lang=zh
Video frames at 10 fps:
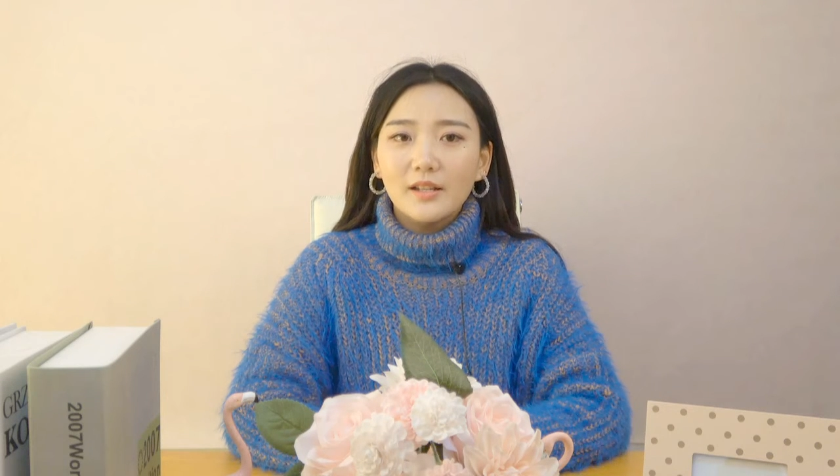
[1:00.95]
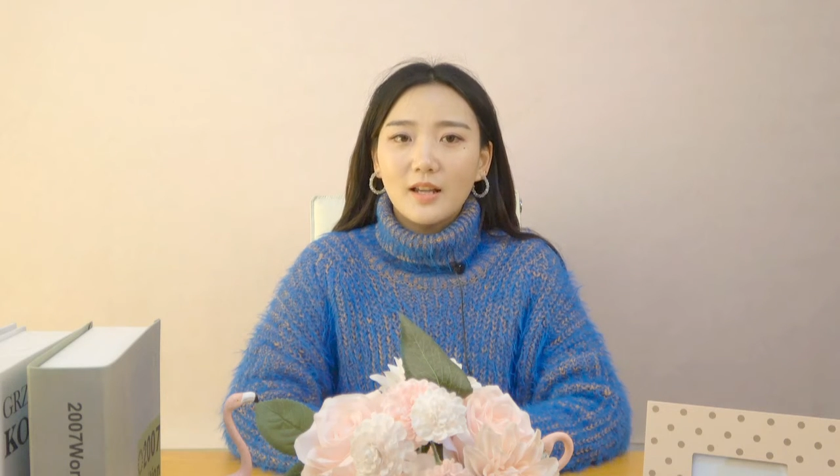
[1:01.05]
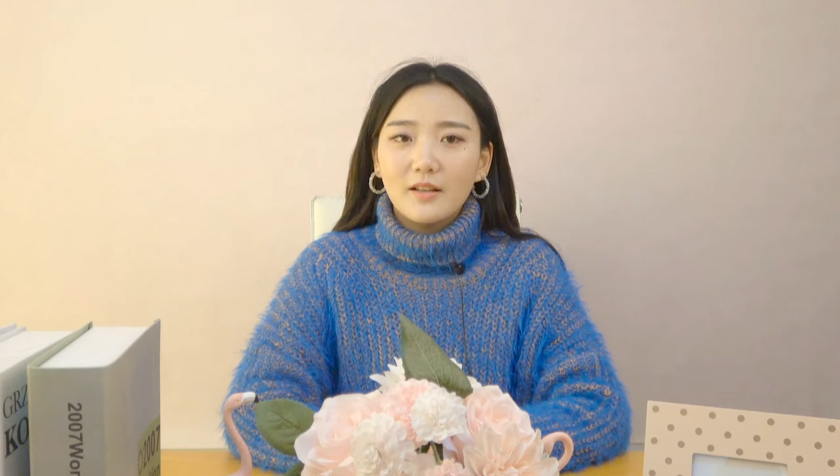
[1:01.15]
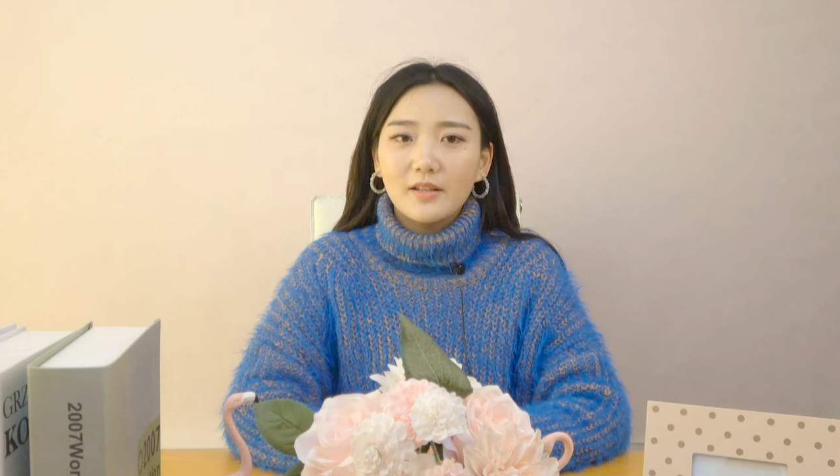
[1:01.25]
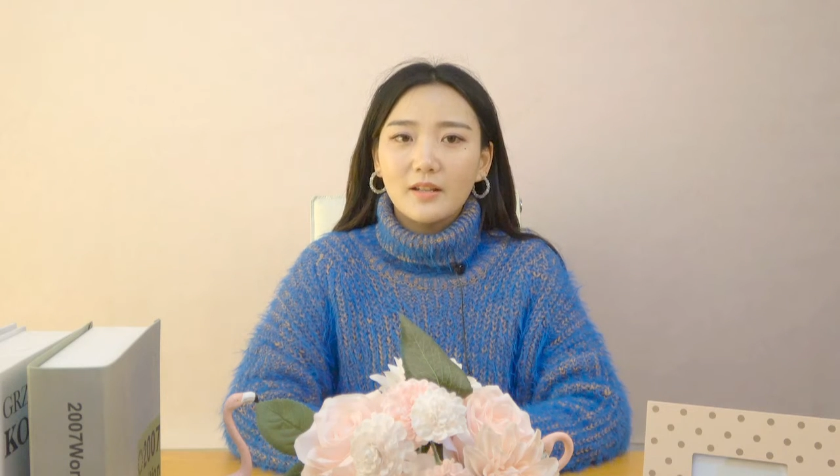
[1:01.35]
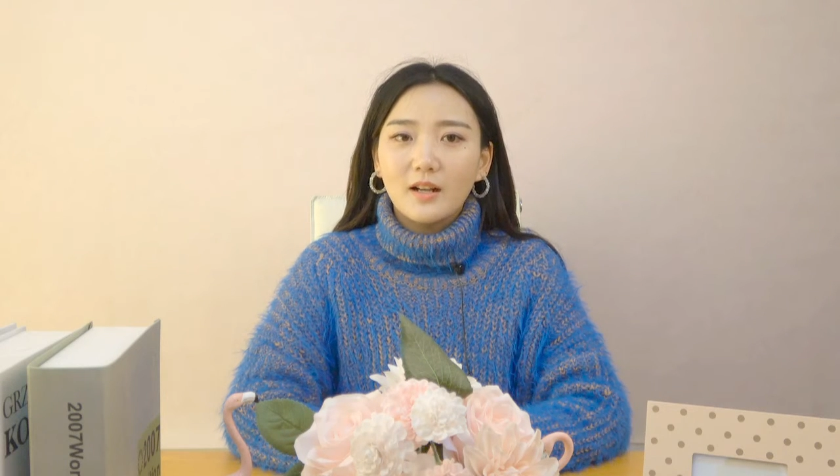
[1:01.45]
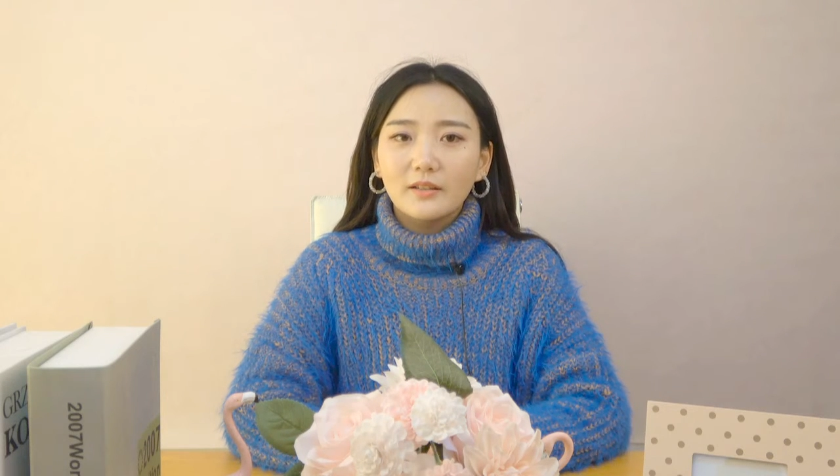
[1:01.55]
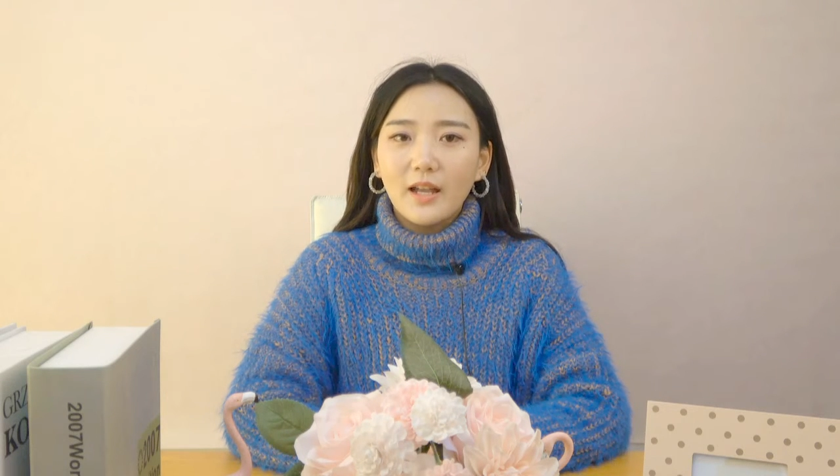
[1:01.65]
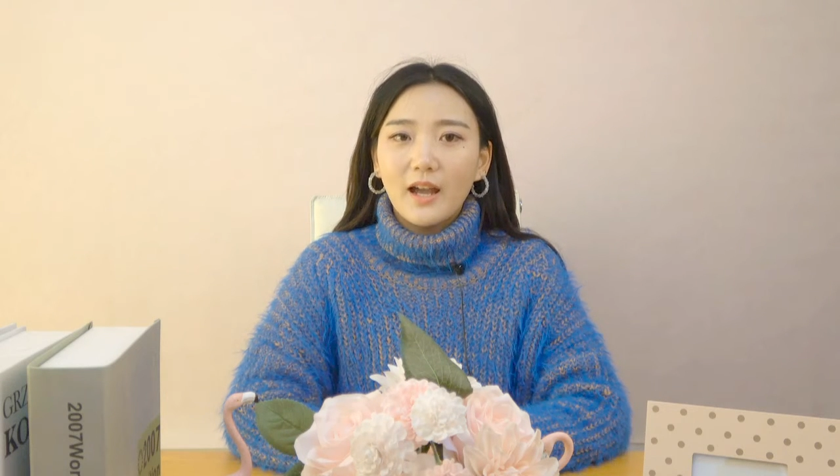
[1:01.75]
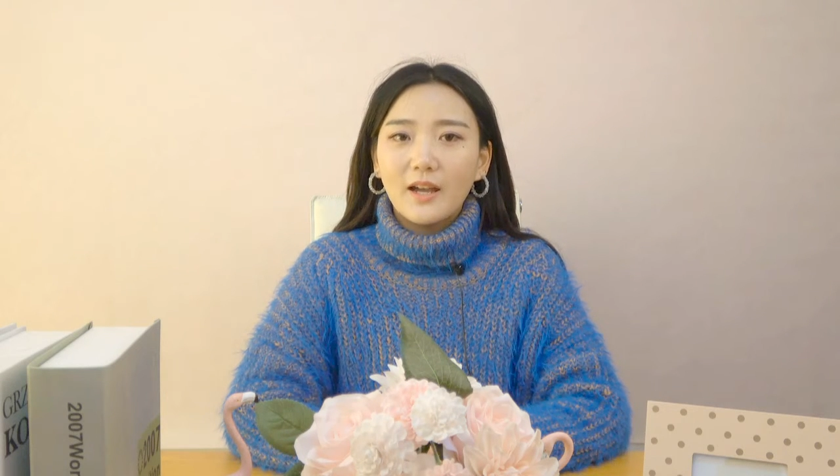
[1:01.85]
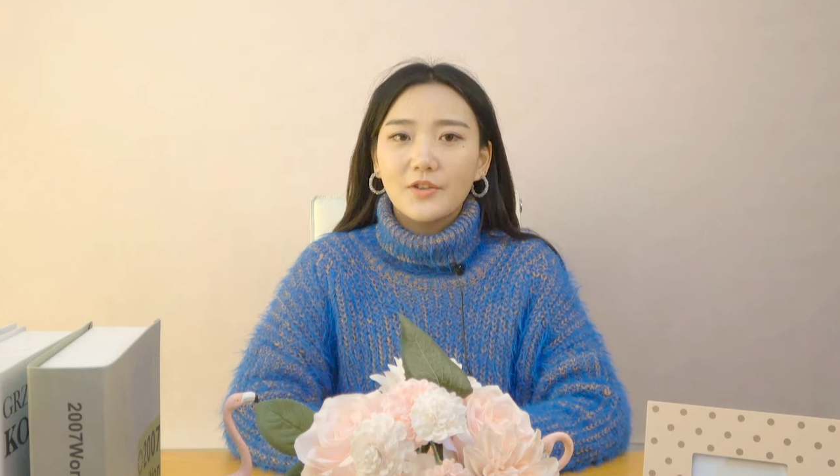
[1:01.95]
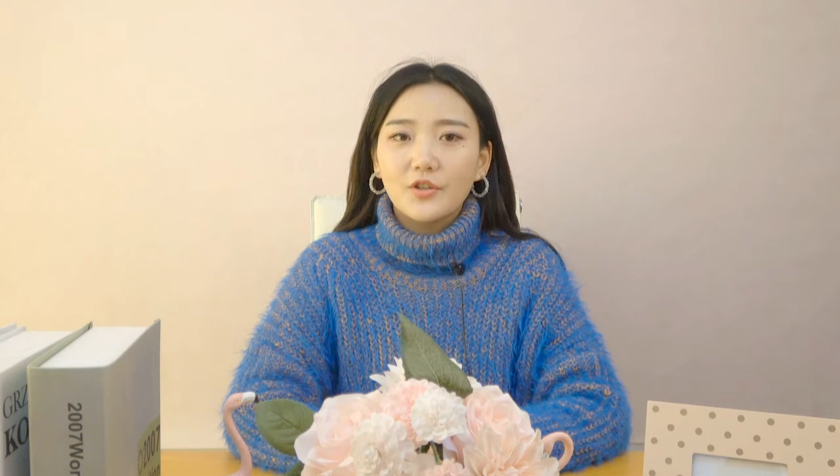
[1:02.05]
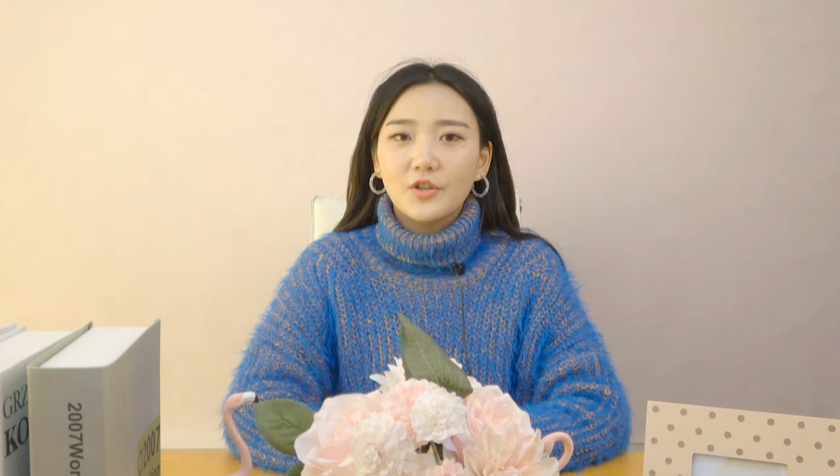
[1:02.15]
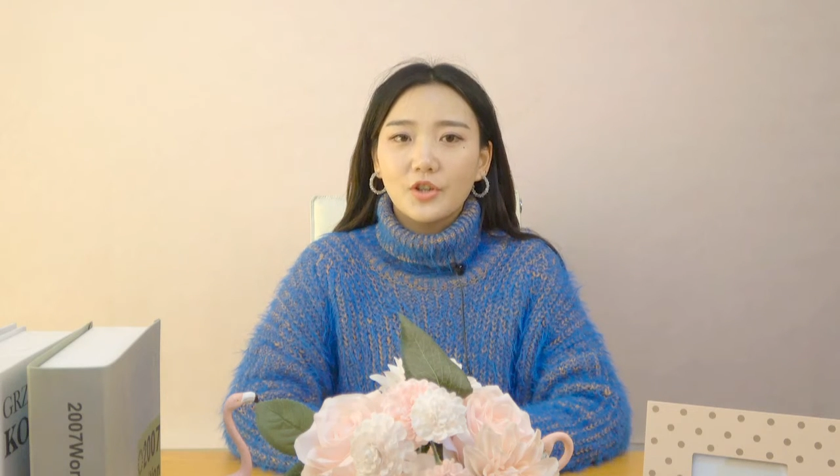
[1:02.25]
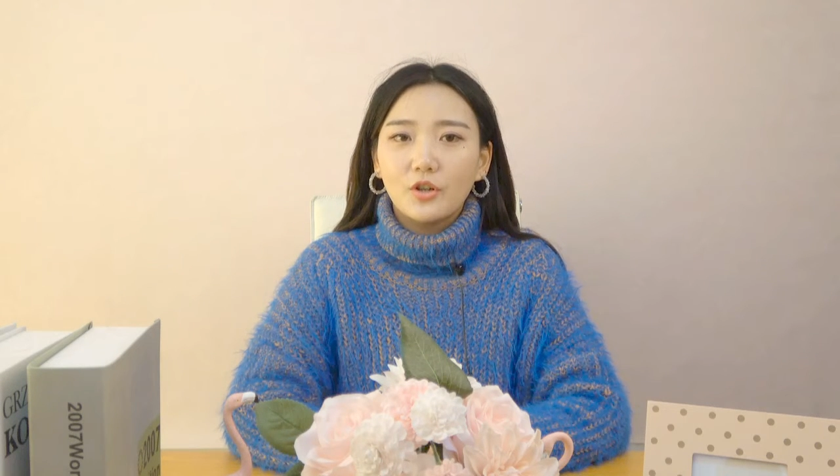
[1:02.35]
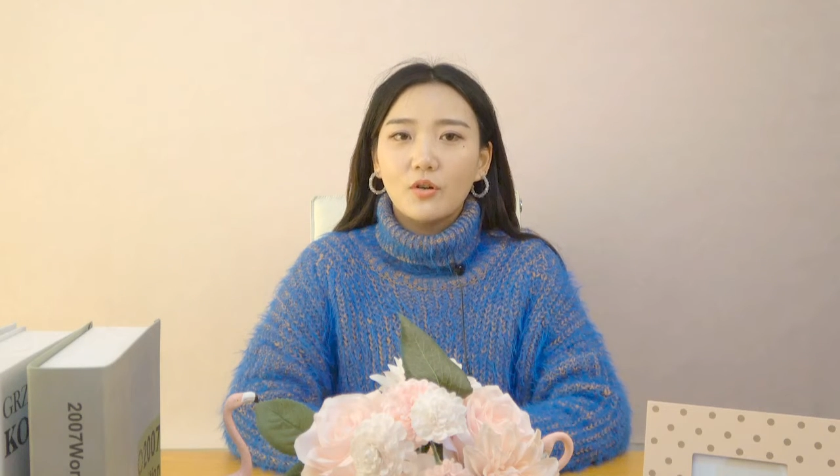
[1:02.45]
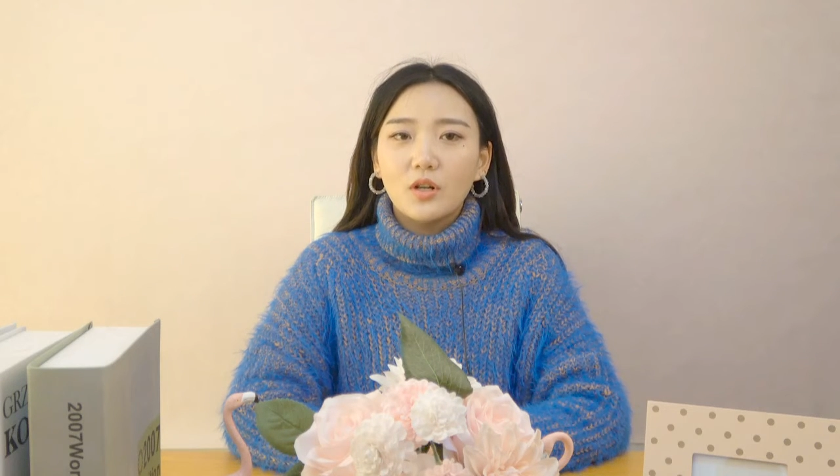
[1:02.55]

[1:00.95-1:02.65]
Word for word: 想起刚带孩子的时候，